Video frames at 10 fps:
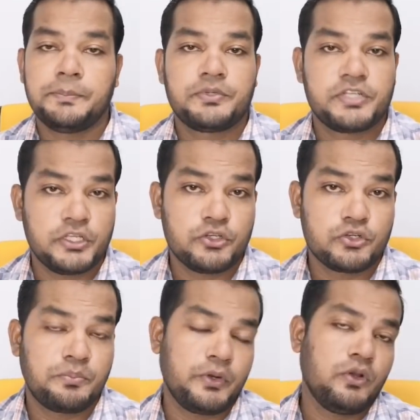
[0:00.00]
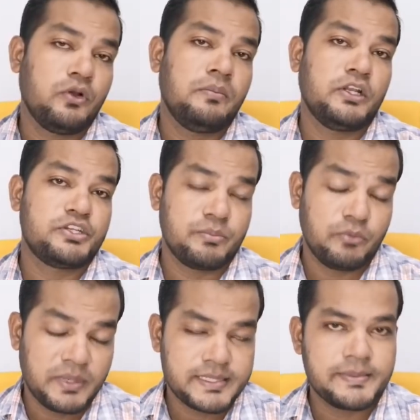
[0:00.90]
সেজন্য প্রিয় মালয়েশিয়ান
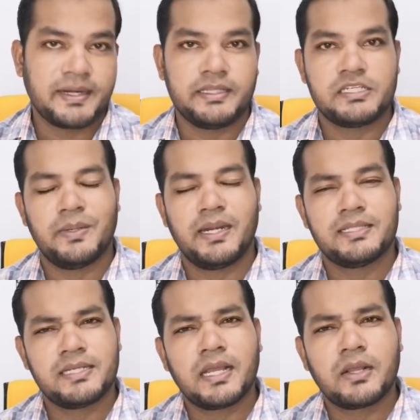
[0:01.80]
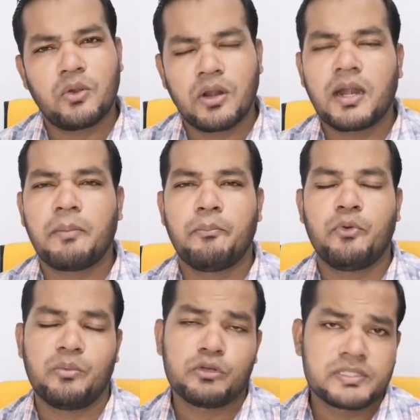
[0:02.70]
প্রবাসী বাংলাদেশি ভাইরা যারা কোলালামপুর
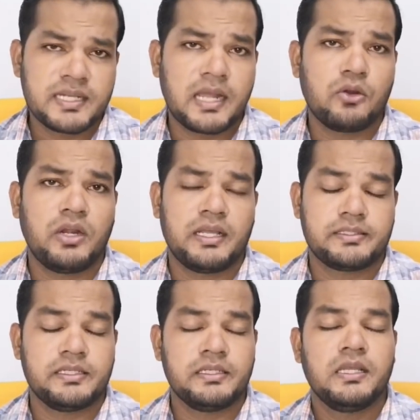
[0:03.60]
এবং সিলাঙ্গুরে আছেন